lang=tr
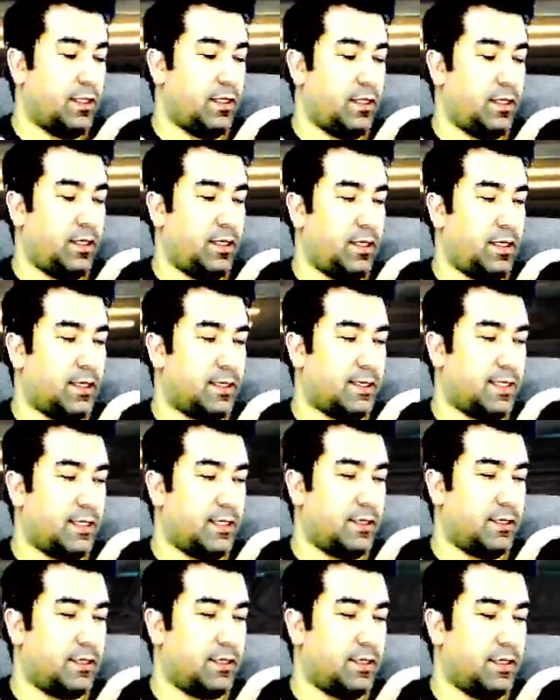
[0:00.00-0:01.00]
Ağır
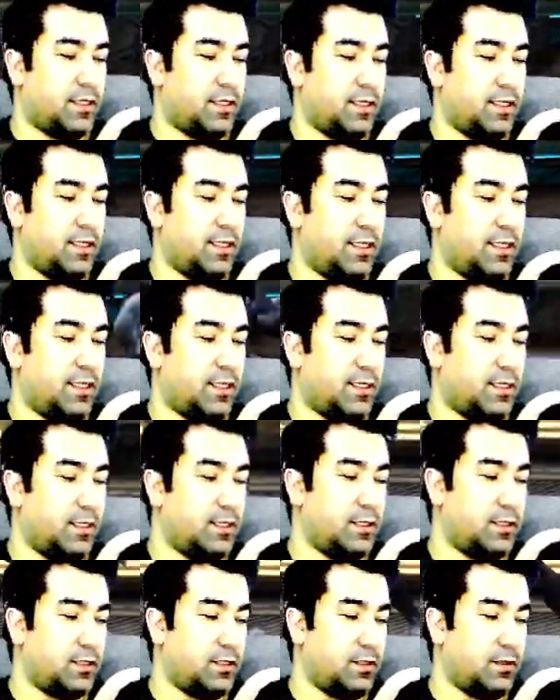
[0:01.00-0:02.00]
sadece. Aha L2
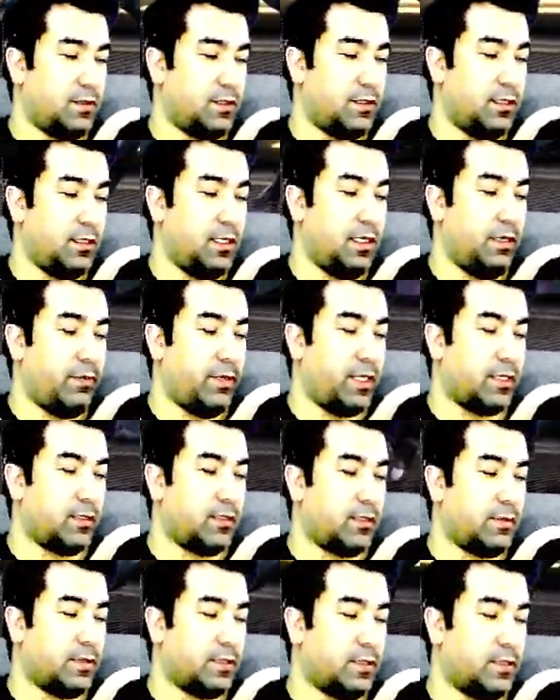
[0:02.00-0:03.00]
gelecek şimdi. L1
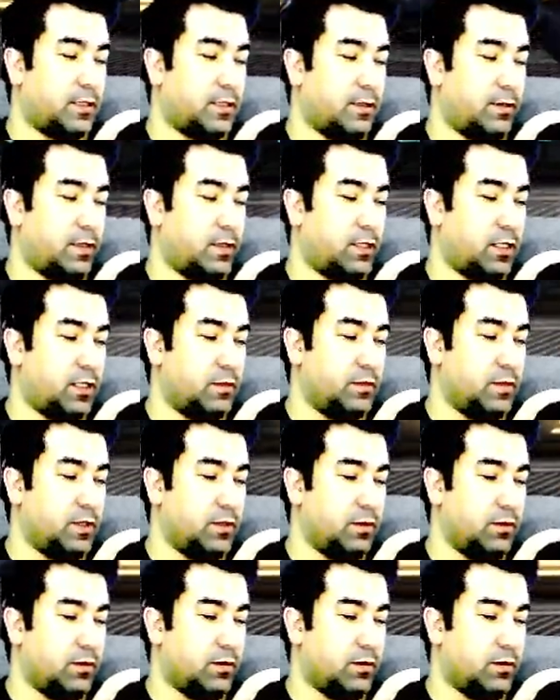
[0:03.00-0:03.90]
attırmak istesem atar mı?